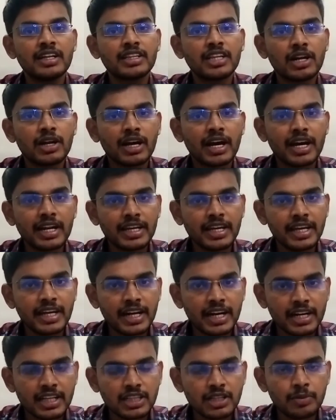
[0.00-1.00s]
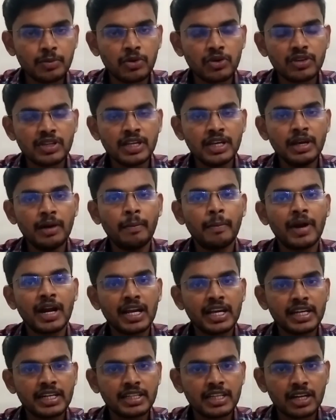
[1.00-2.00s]
த கரையை கடந்தபோது
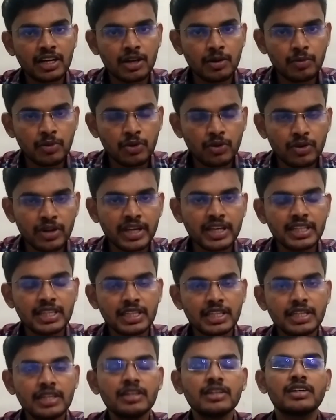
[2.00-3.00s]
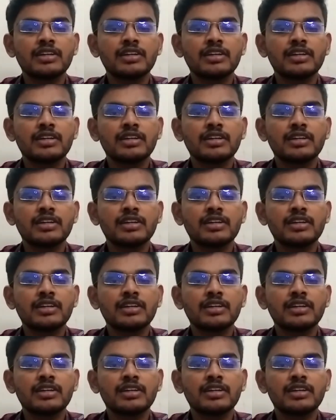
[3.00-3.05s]
மழையின் தாக்கம் குறைந்து